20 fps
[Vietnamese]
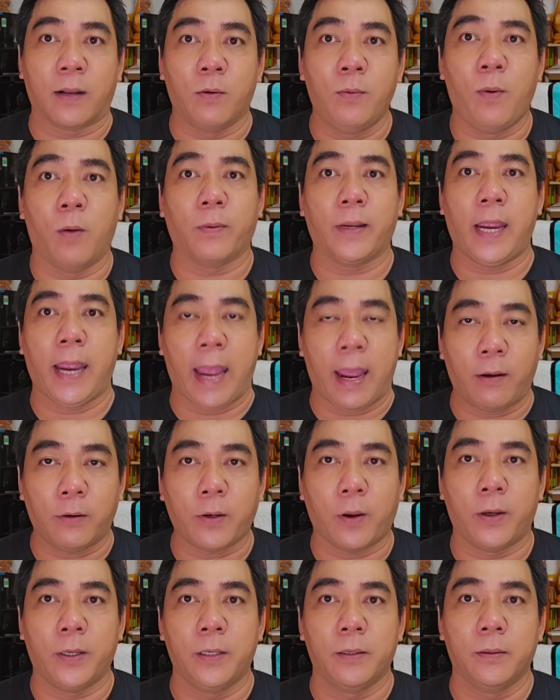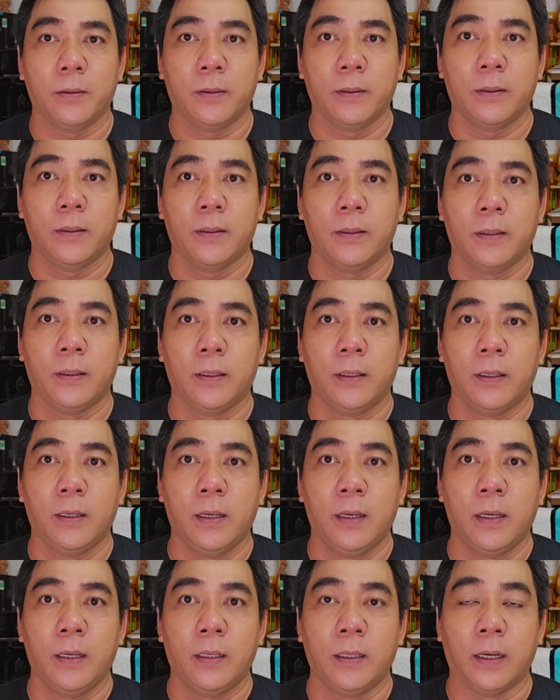của một cái áo thôi
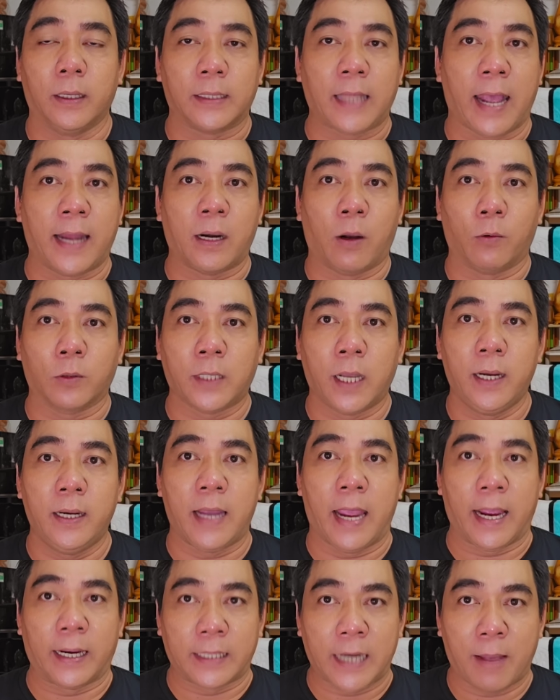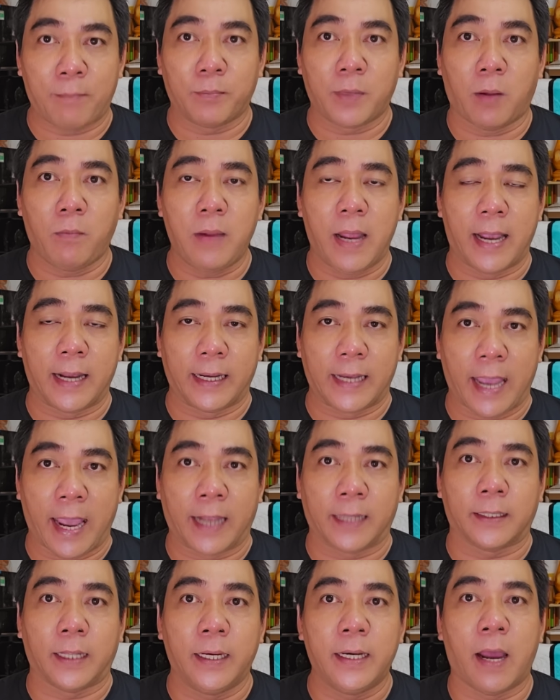người ta đầu tư hàng năm đóng hàng
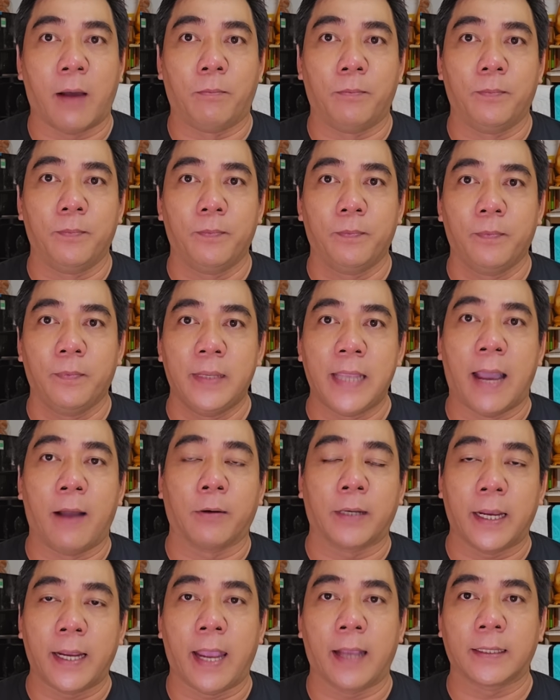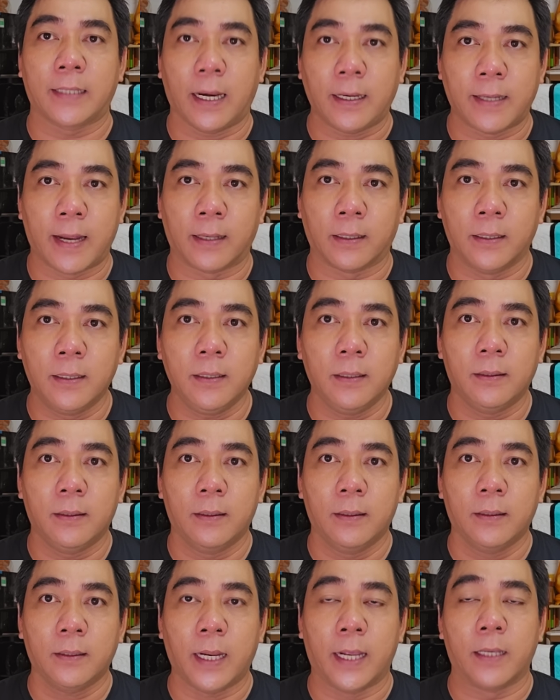ngàn tỷ đồng vào cái ngân sách nhà nước
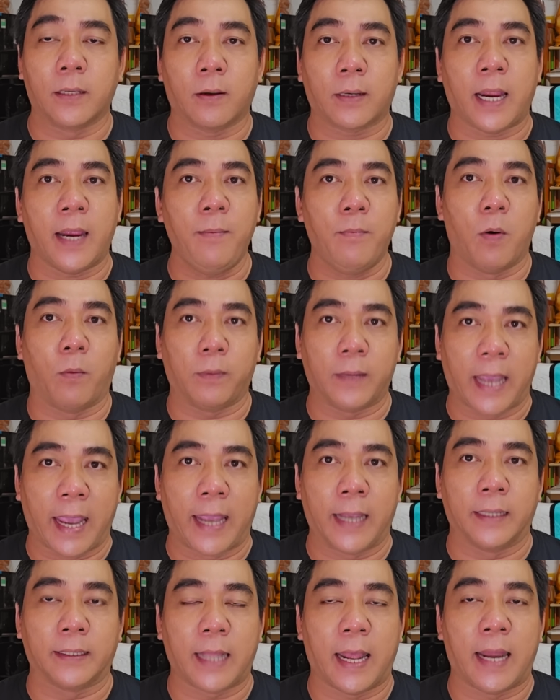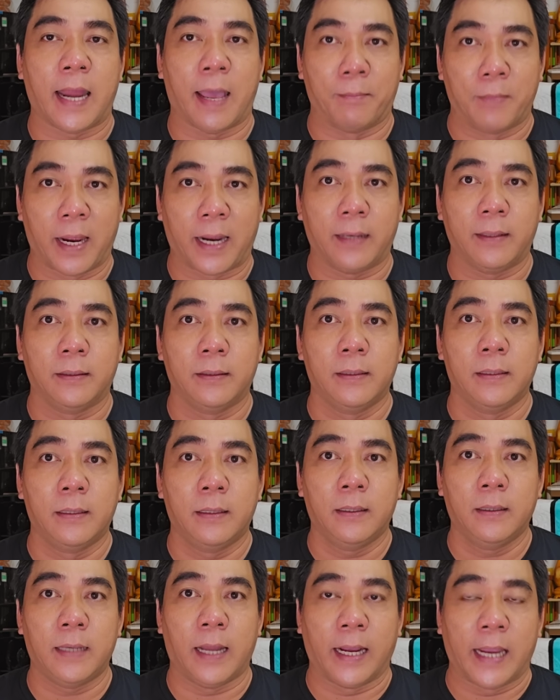thì cho thấy một ngày người ta làm ăn
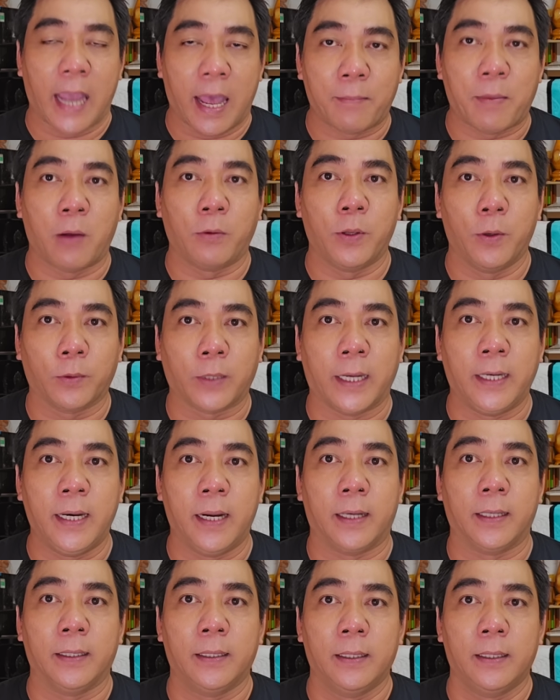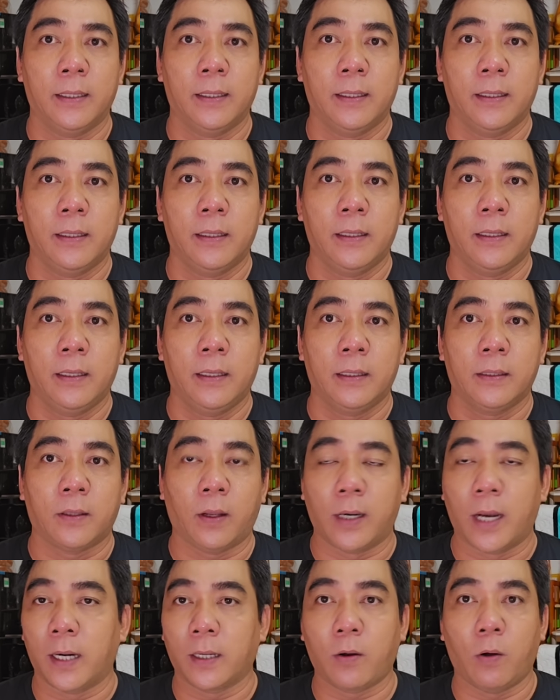là ra bao nhiêu tỷ rồi à.
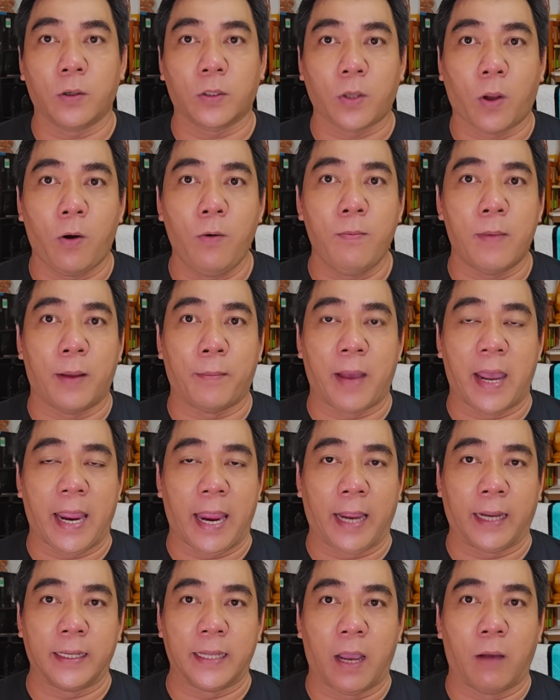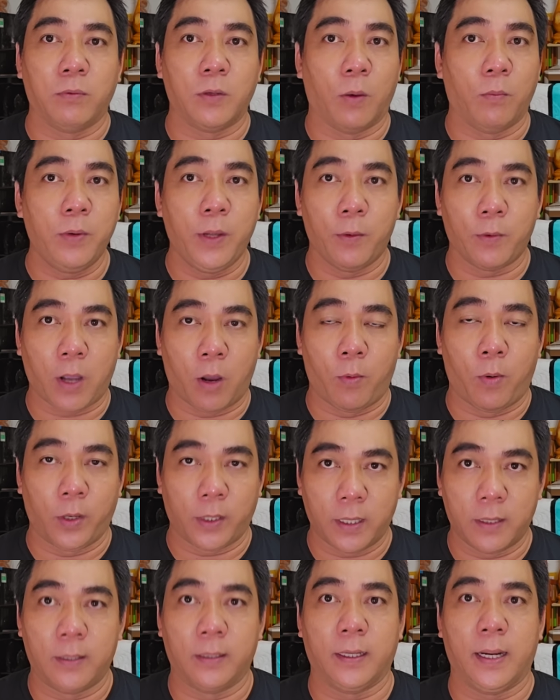cho nên con số mà bà hàng và Dũng yêu cầu
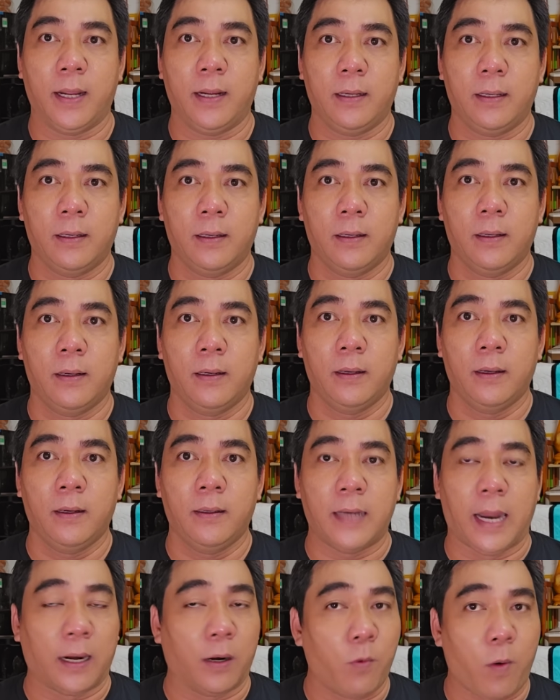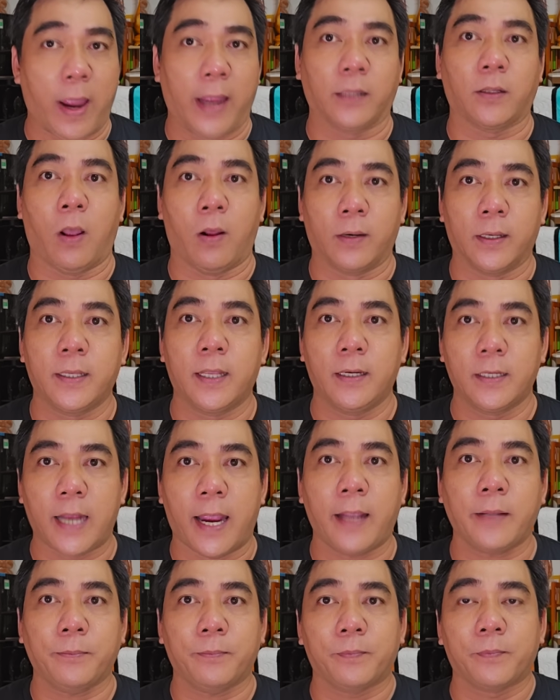bồi thường đó là nó hoàn toàn nó chính
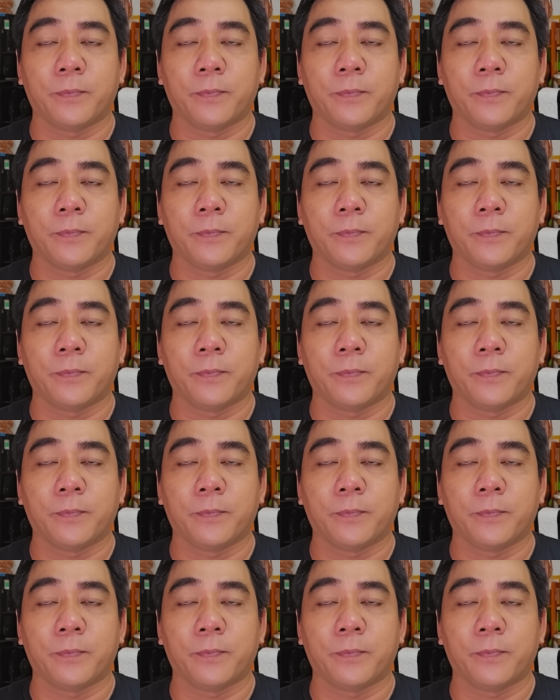xác